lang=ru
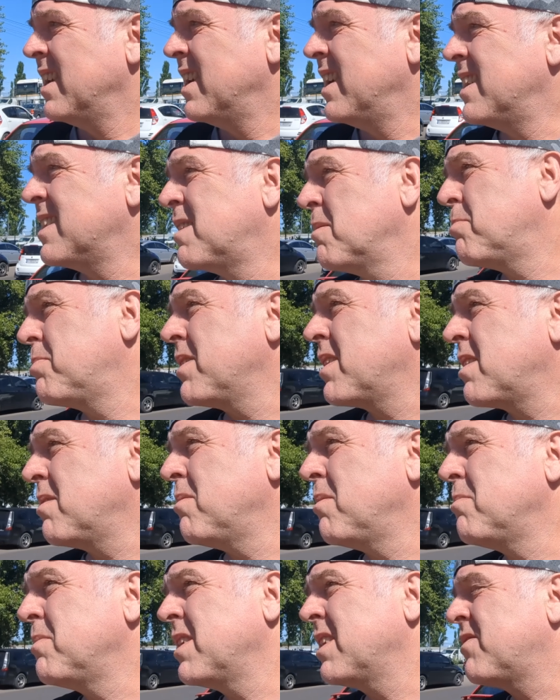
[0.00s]
Это первый
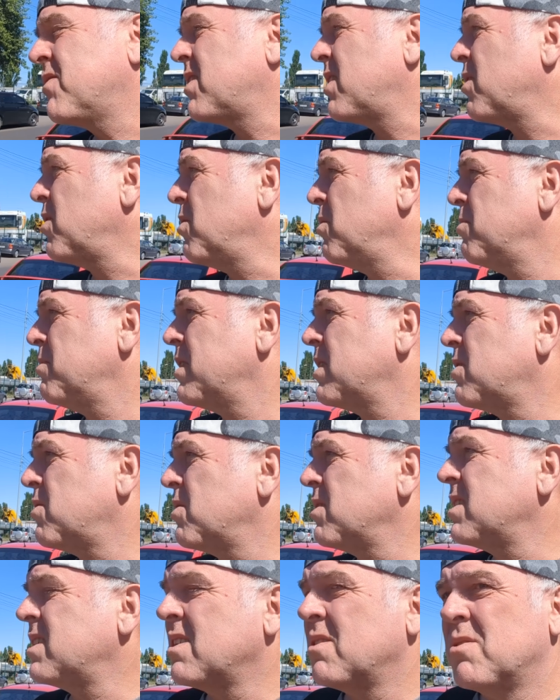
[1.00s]
момент. Второй момент,
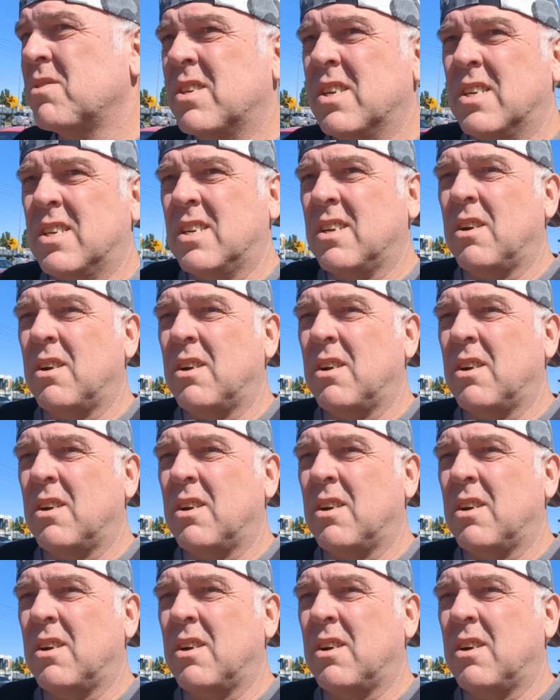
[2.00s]
он, он же,